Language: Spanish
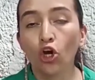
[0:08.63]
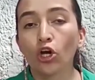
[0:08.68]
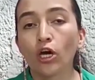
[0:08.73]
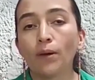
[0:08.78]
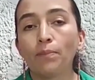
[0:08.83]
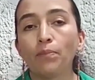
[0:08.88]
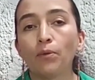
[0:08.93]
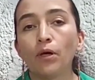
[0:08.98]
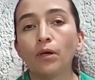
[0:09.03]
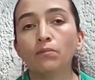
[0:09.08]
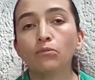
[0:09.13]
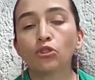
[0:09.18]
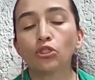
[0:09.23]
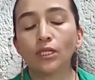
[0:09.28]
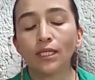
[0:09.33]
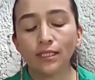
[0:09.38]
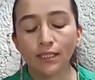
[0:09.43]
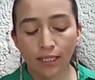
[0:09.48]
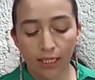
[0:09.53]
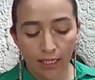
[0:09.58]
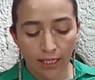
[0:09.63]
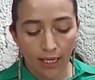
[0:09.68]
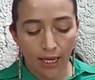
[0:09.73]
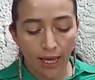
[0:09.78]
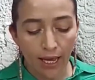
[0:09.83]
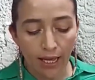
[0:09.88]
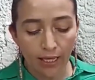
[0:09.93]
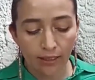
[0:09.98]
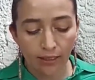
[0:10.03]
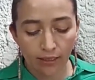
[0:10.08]
Lo que podemos hacer
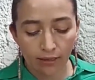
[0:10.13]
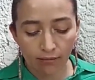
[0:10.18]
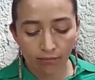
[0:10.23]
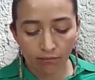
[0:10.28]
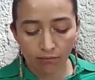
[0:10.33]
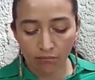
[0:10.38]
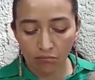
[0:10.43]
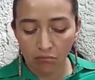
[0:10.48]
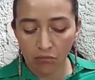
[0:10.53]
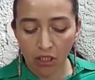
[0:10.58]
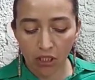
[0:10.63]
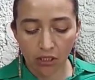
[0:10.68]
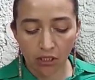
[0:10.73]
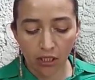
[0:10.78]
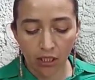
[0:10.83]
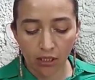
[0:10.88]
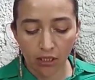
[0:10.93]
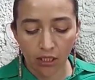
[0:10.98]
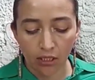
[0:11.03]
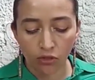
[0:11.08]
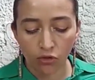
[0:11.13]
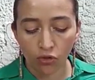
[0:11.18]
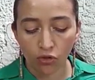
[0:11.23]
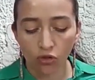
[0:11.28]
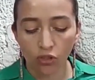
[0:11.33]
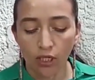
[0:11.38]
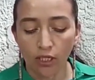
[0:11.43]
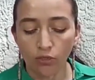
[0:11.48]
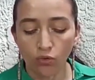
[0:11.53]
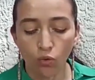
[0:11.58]
es distintas
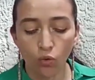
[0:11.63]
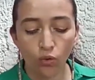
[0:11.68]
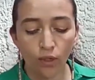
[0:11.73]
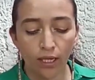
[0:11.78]
cosas.